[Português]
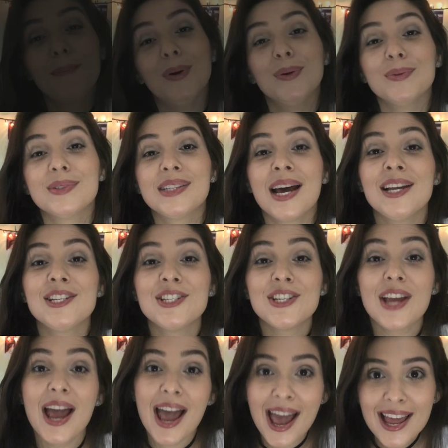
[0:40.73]
Bom, o
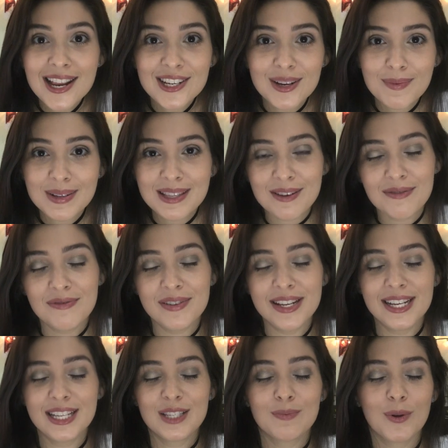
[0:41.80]
site
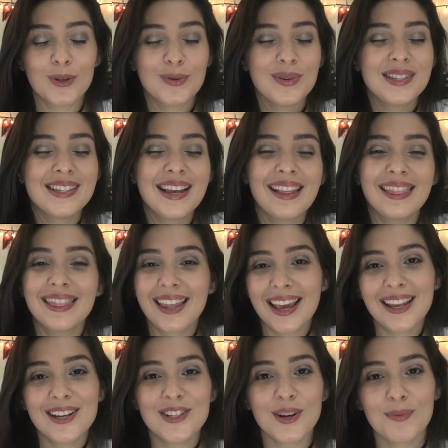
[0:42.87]
LGBTflix possui
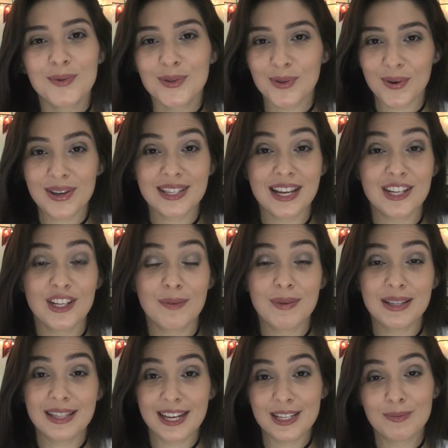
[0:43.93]
centenas de opções
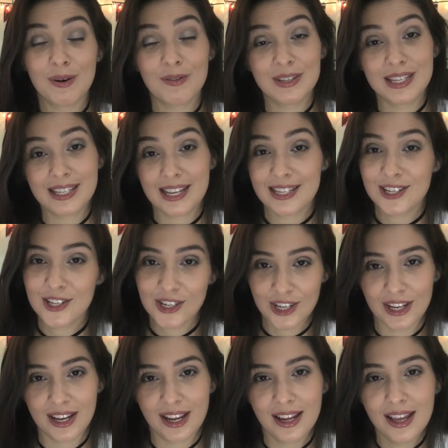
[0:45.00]
LGBTs para vocês
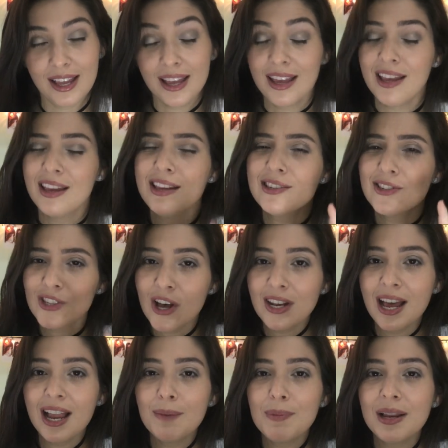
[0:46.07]
assistirem e
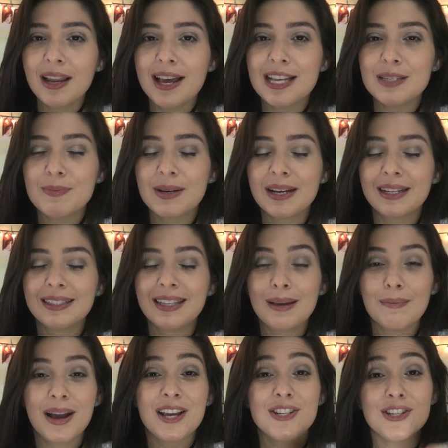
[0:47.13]
só na aba lésbica
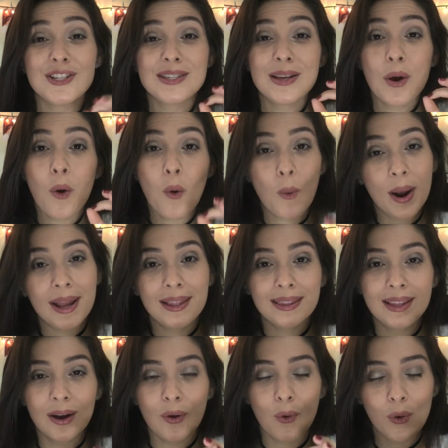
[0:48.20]
tem mais de
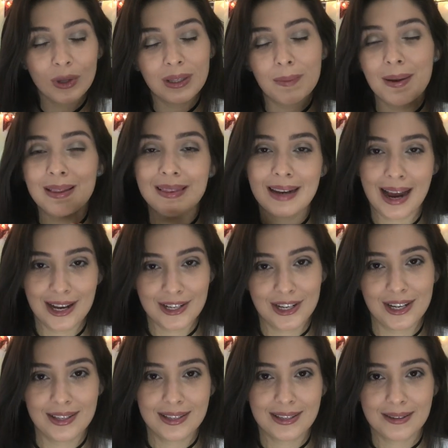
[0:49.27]
50
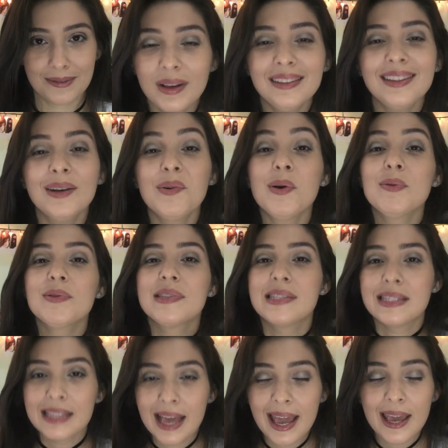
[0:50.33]
curta-metragens. Então eu
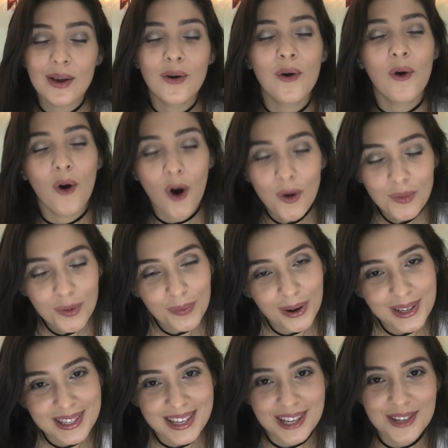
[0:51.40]
sei como
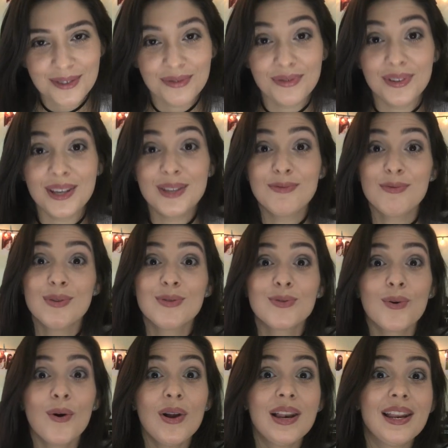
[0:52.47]
pode ser difícil
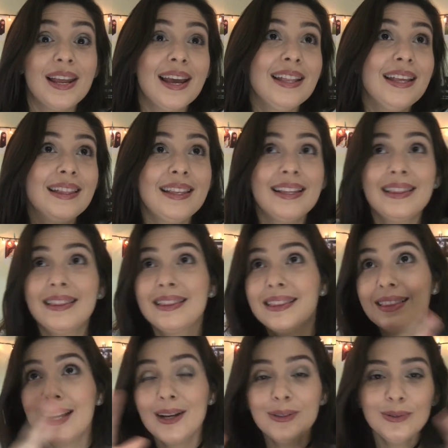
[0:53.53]
escolher dentre
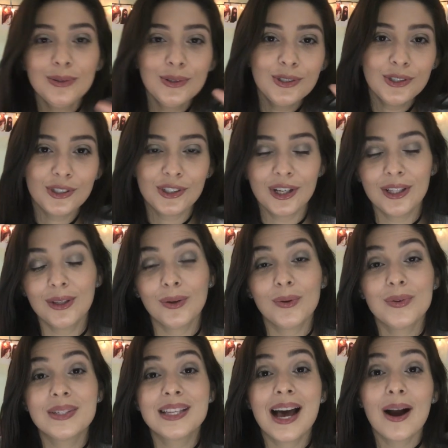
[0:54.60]
tantos
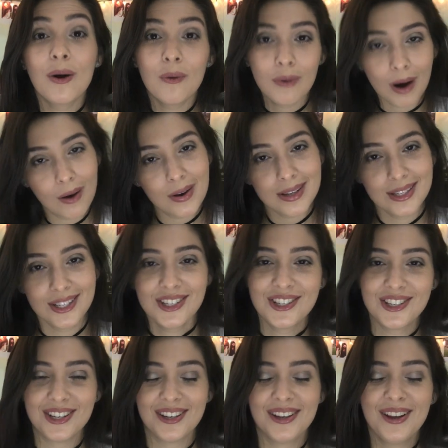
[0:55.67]
títulos a qual
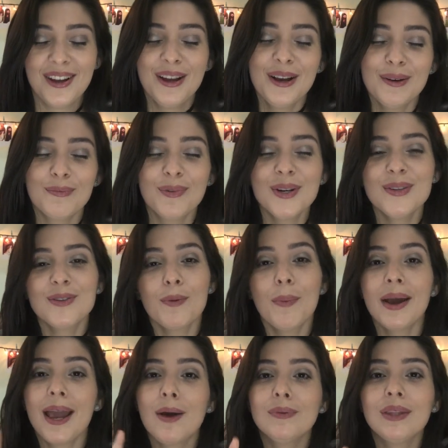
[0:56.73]
assistir. Por isso eu
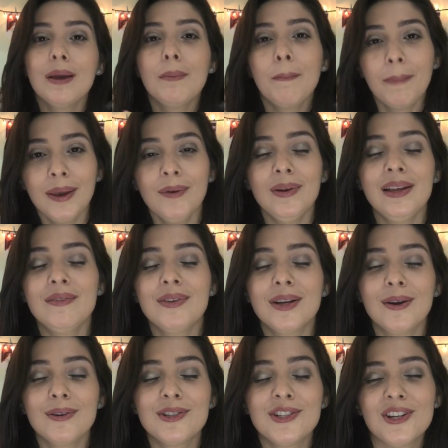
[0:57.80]
peguei um tempinho
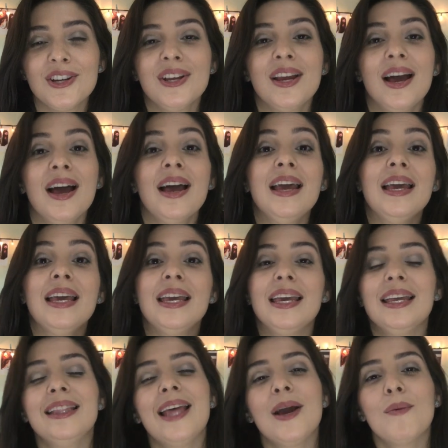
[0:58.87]
livre que eu tinha
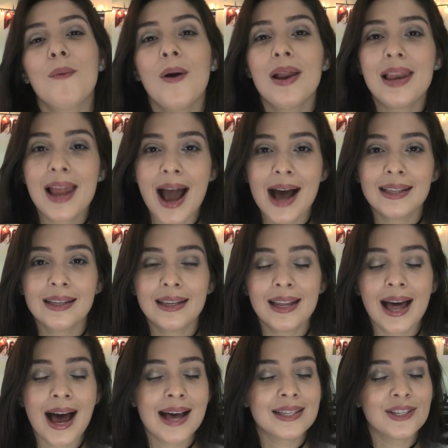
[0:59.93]
e dei uma olhada
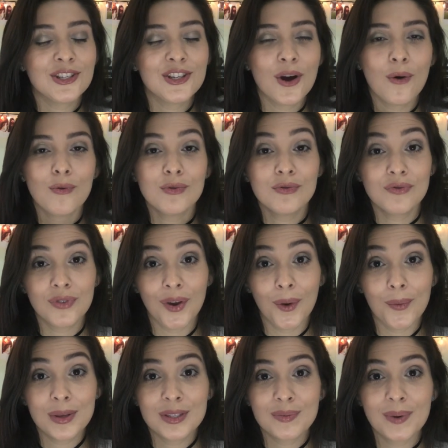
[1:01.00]
lá, assisti alguns
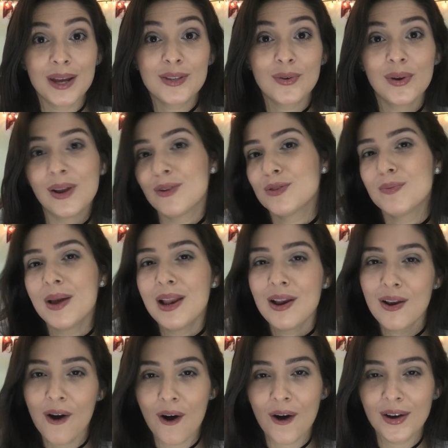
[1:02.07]
filmes para escolher os
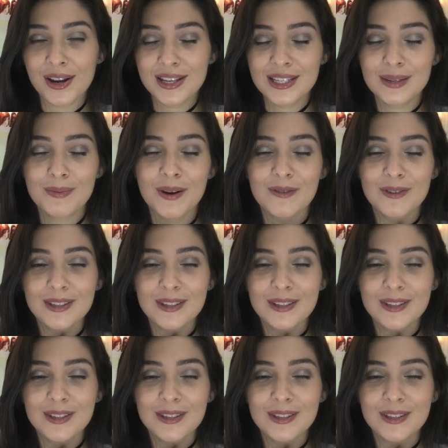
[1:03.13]
melhores para